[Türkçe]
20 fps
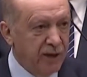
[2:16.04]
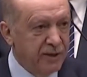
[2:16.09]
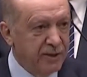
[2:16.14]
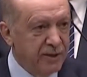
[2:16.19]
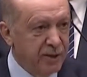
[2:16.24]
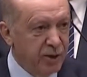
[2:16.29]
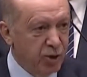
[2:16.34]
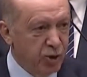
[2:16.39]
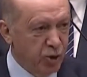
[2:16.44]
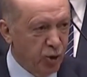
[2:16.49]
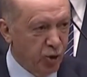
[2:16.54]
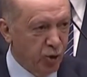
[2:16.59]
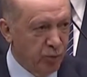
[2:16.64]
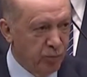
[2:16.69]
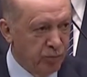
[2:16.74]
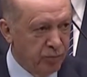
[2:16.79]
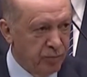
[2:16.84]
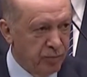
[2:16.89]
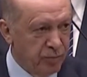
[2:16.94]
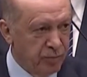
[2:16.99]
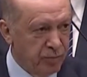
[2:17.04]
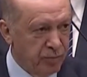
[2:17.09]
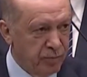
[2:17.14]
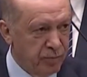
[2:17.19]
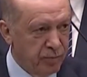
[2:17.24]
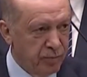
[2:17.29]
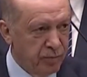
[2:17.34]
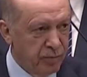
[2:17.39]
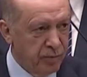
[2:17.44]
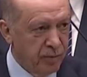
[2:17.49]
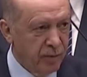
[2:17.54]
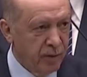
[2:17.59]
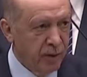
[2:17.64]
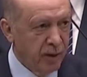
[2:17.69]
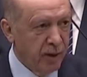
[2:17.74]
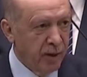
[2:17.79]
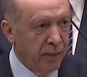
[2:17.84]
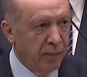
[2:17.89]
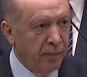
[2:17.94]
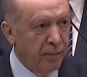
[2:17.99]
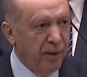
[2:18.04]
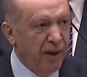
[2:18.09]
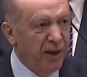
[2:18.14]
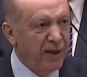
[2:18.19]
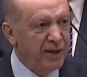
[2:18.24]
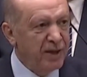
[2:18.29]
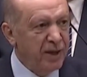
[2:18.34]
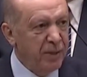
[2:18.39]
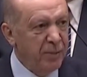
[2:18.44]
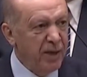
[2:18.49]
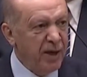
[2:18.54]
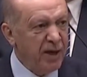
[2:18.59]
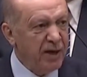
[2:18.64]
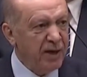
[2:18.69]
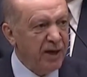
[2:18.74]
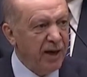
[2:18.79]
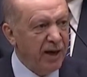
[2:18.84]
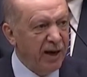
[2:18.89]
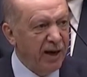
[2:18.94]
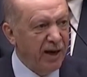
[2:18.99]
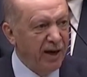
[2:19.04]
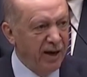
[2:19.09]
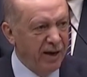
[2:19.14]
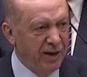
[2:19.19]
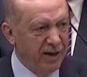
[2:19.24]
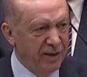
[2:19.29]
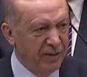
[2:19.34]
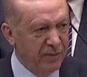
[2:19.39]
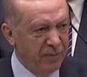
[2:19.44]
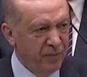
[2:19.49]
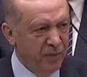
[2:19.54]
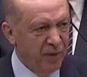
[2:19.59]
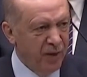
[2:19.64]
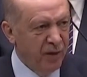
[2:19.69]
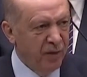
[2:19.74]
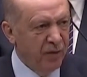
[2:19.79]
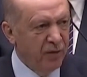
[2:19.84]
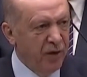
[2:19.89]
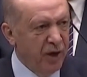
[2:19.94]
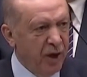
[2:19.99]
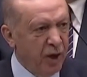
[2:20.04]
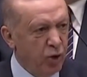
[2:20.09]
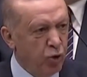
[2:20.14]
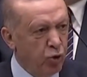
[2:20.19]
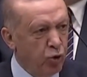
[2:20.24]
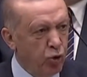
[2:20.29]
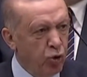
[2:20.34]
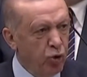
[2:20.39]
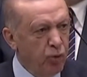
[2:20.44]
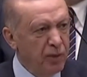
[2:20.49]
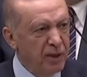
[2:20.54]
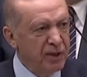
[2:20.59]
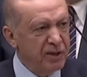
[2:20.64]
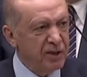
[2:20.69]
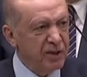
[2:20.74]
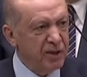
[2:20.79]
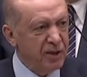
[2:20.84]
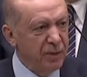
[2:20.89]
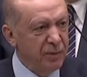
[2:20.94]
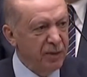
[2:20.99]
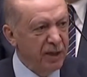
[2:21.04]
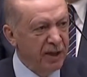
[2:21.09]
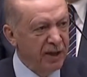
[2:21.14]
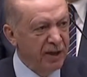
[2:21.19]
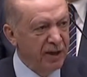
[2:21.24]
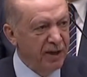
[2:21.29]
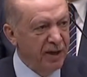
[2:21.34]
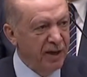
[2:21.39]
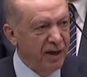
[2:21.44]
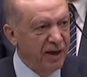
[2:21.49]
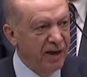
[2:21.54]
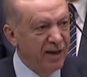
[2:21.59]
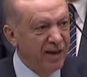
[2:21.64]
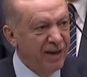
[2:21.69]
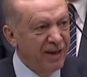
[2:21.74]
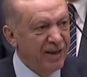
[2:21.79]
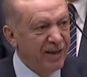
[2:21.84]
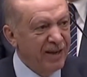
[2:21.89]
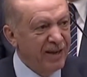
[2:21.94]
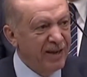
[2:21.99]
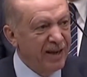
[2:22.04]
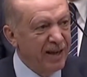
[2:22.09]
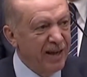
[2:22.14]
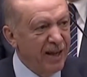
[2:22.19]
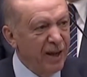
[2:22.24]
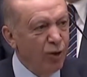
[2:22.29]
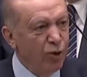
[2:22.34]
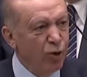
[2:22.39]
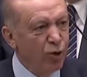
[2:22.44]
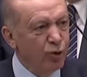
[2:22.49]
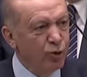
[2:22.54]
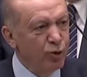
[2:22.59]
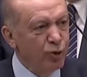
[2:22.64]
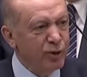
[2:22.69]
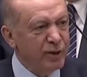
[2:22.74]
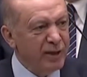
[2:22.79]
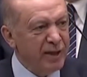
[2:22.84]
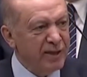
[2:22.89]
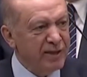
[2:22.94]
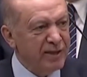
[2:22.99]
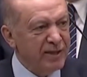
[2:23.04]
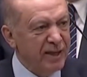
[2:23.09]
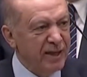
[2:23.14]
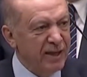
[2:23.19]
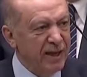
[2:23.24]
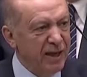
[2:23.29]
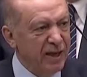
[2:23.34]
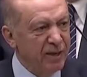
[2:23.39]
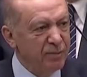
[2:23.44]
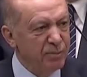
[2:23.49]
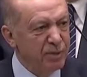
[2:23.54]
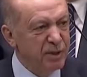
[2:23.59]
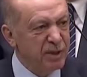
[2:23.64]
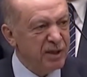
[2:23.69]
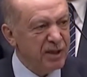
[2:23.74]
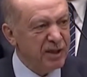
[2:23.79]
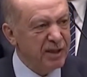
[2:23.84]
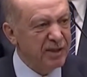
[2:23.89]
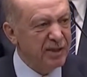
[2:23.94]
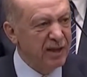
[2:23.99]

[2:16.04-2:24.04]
Altıncı soru. Mahkeme kararları ve kurum açıklamalarıyla yalan olduğu tescillenmiş